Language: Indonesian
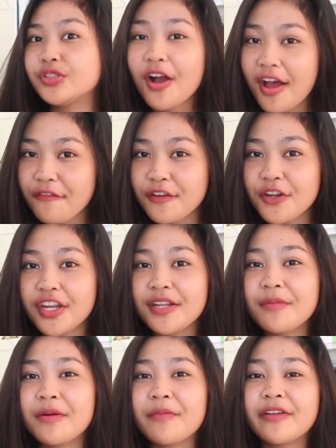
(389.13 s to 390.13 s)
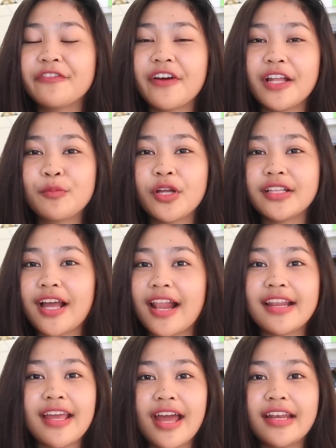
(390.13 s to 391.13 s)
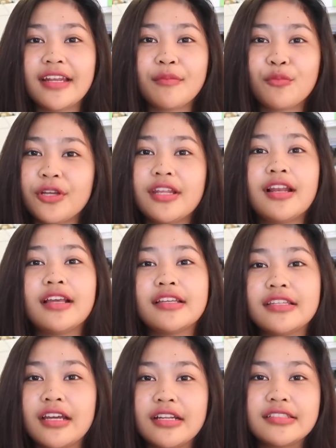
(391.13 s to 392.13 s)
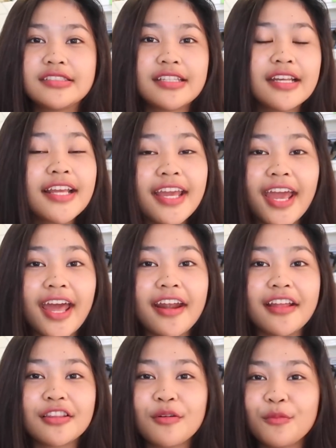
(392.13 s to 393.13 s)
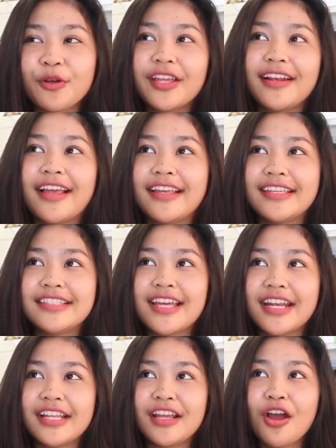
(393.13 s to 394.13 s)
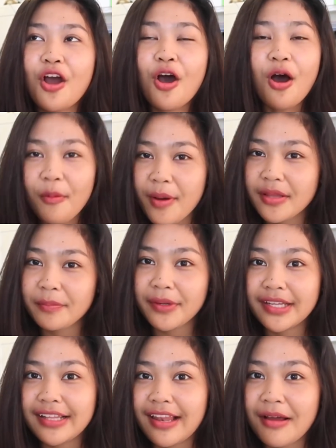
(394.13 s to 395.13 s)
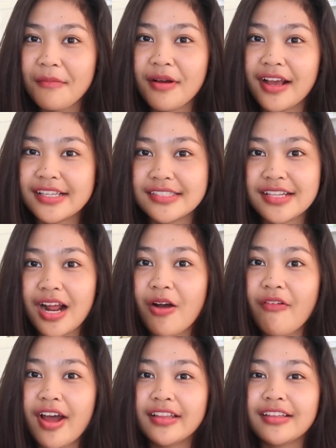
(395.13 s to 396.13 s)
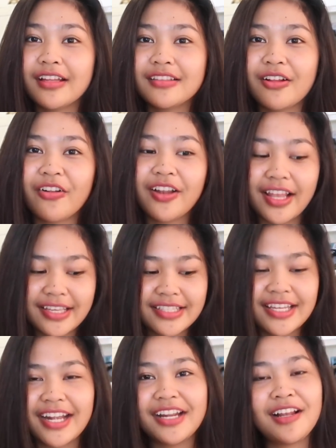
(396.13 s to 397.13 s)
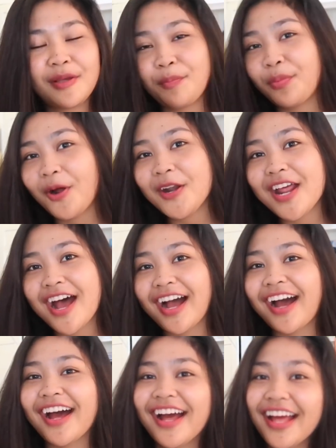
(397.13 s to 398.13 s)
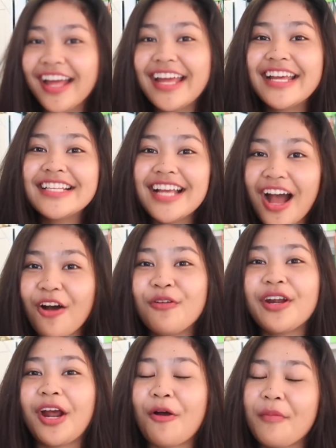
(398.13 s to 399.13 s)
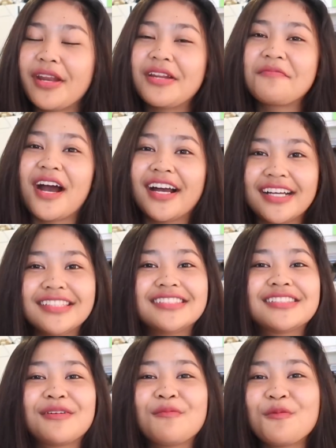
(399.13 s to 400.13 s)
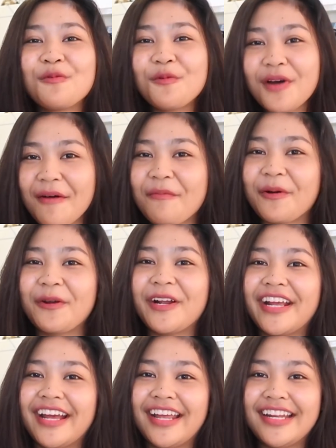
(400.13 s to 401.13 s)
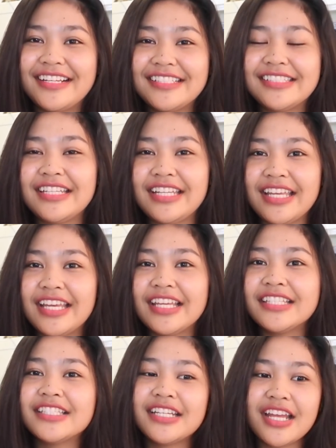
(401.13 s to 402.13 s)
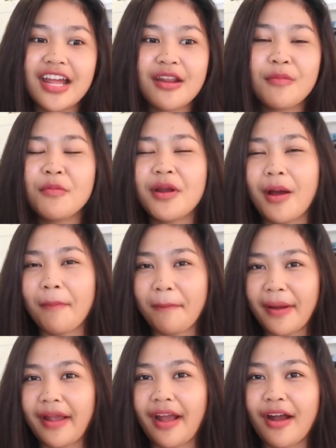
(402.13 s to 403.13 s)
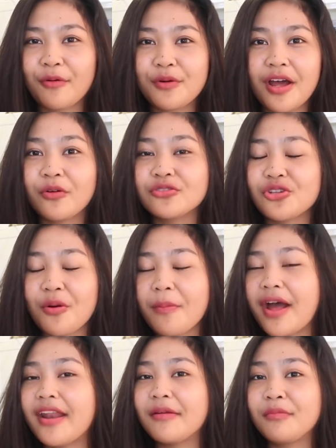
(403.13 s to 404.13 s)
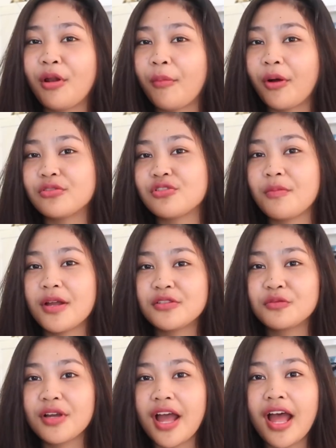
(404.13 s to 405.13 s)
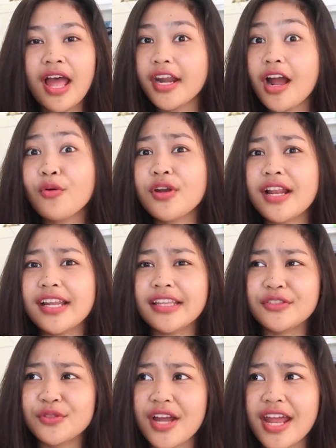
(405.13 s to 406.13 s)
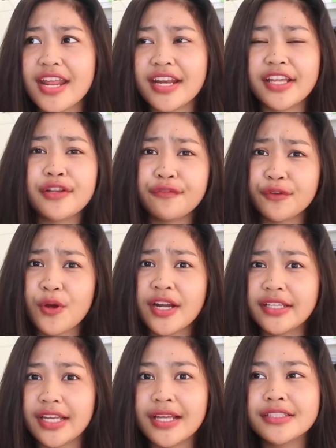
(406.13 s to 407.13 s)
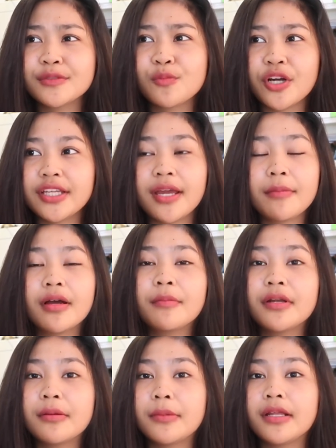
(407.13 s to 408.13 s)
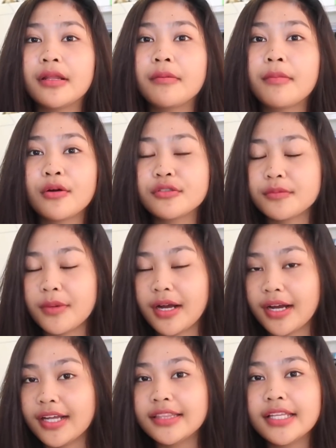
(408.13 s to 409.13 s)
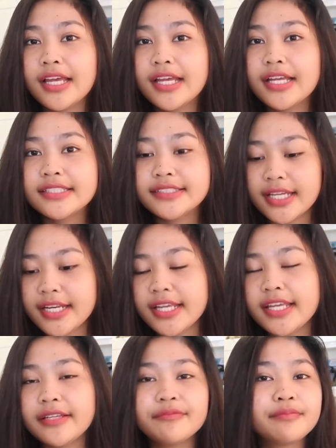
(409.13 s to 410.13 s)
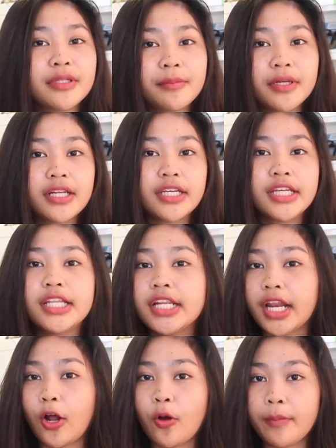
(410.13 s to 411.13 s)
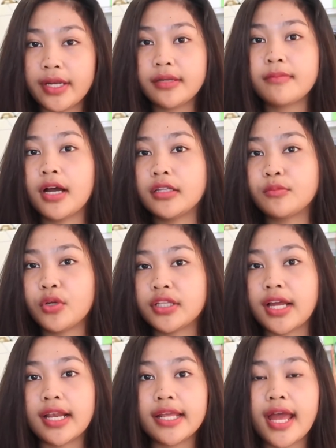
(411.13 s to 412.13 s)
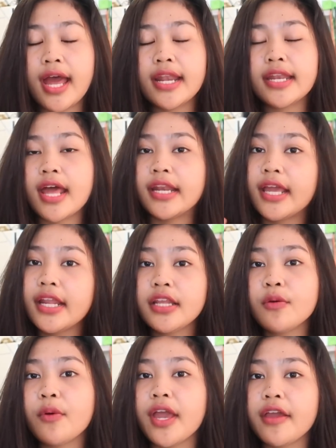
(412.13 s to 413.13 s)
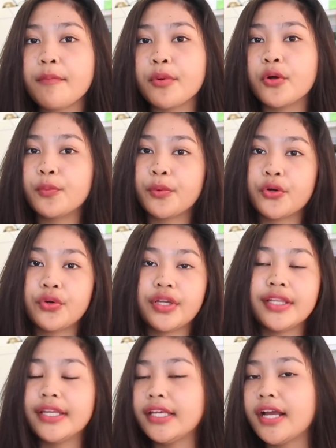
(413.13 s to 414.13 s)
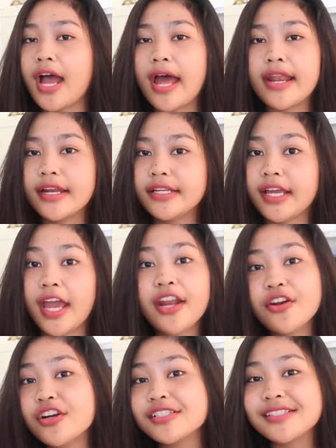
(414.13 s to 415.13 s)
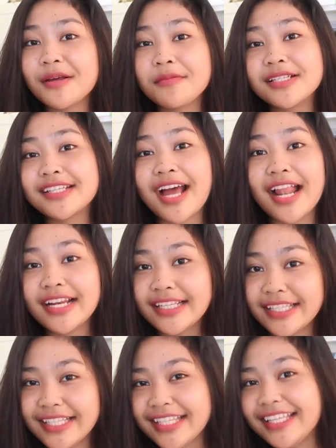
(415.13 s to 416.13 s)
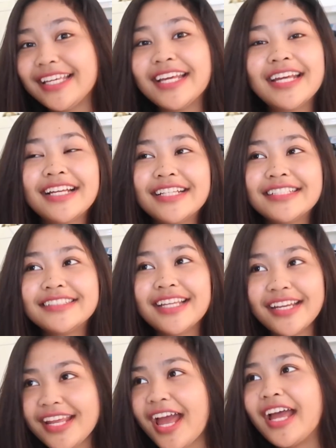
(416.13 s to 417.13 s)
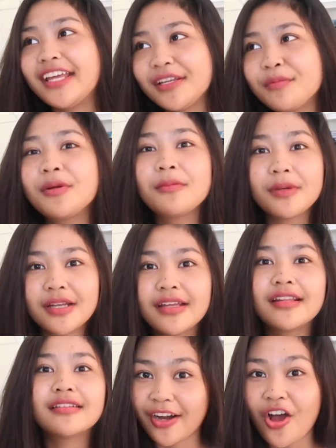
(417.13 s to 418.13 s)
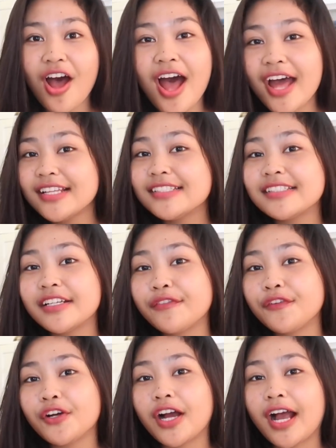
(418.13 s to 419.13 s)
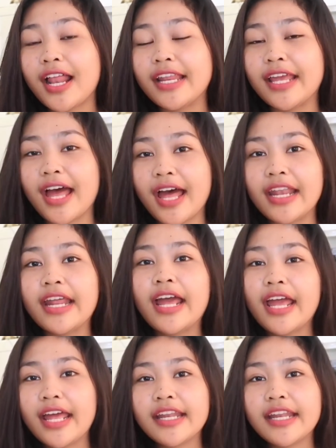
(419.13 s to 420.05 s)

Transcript: Semoga video ini bermanfaat buat kalian yang mungkin lagi nyari skincare atau mungkin lagi nyari obat penghilang bekas jerawat atau lagi nyari lip product aku rekomenin banget semua produk yang ada di sini. Jadi ada beberapa yang udah aku coba dan belum aku coba juga. Karena aku udah lihat juga dari reviewannya, semuanya emang bener-bener bagus banget. Jadi bener-bener direkomen banget buat kalian. Dan anyway, produk-produk ini nggak ada di endorse sama sekali. Dan ya, ini bener-bener honest review ke kalian.